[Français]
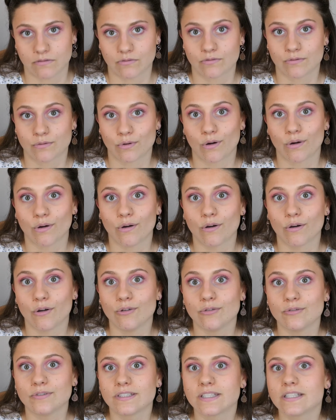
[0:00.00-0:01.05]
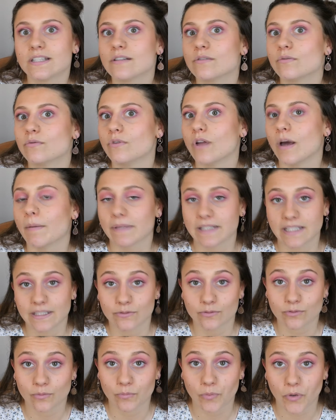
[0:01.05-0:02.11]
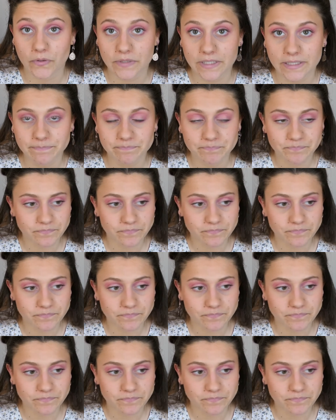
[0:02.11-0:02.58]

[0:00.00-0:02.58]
sur euh, le style ou la manière de se comporter.